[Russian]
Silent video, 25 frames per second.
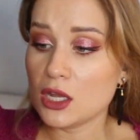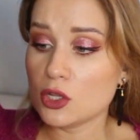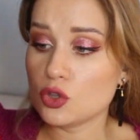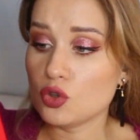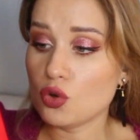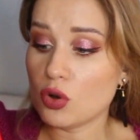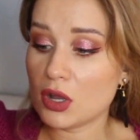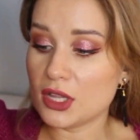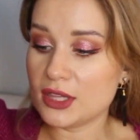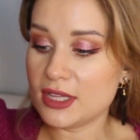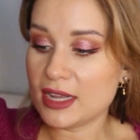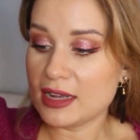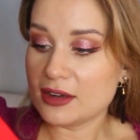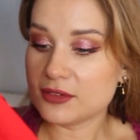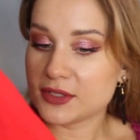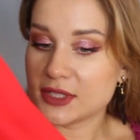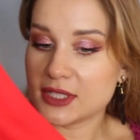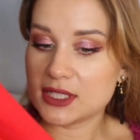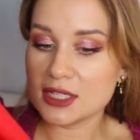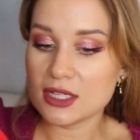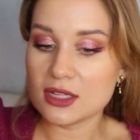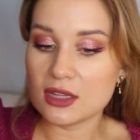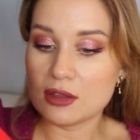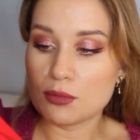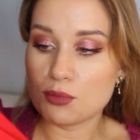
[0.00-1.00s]
Ну а так, в
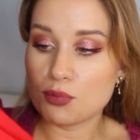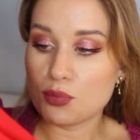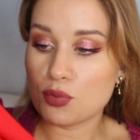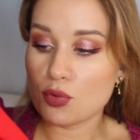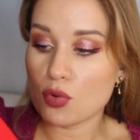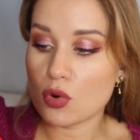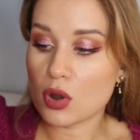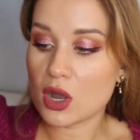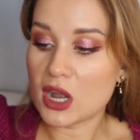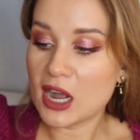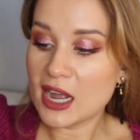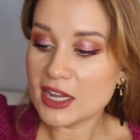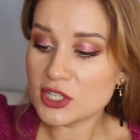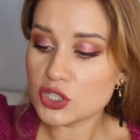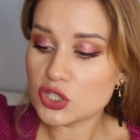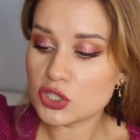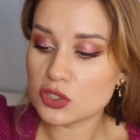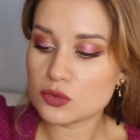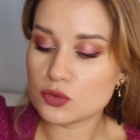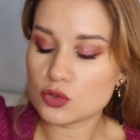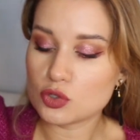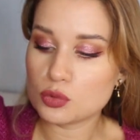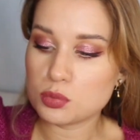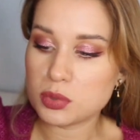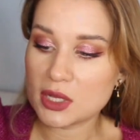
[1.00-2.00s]
целом, по
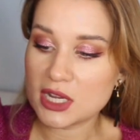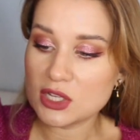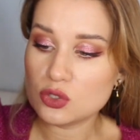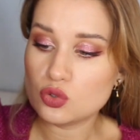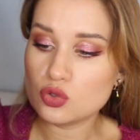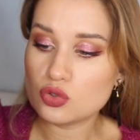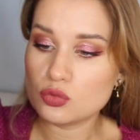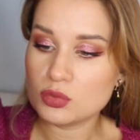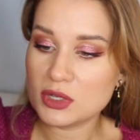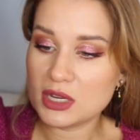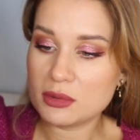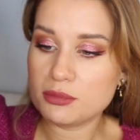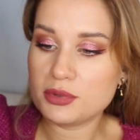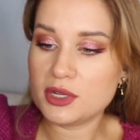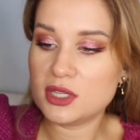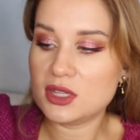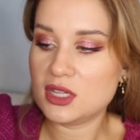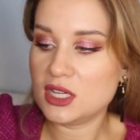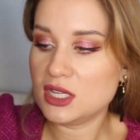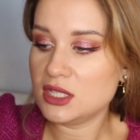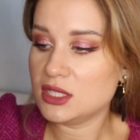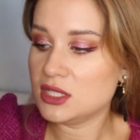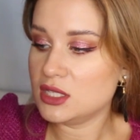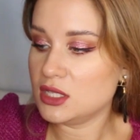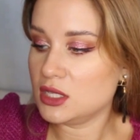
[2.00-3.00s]
качеству к платью у меня
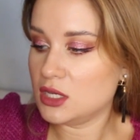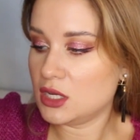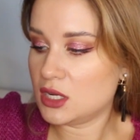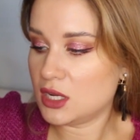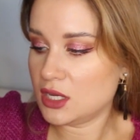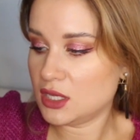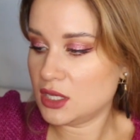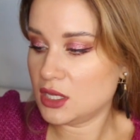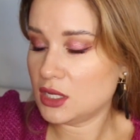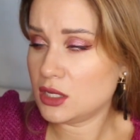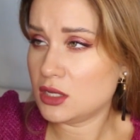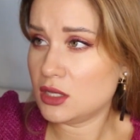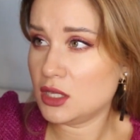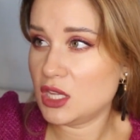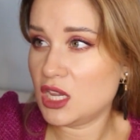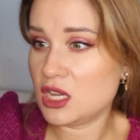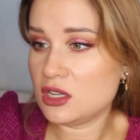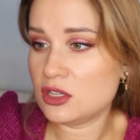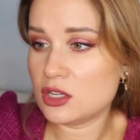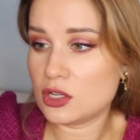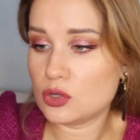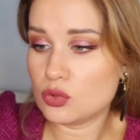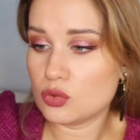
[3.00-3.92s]
претензий никаких нет.